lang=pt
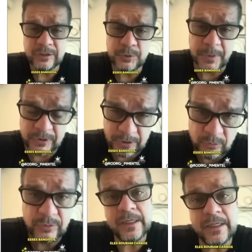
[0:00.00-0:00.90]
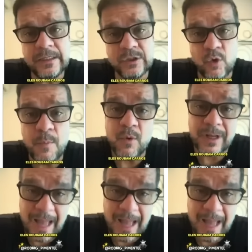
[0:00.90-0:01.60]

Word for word: Esses bandidos, eles roubam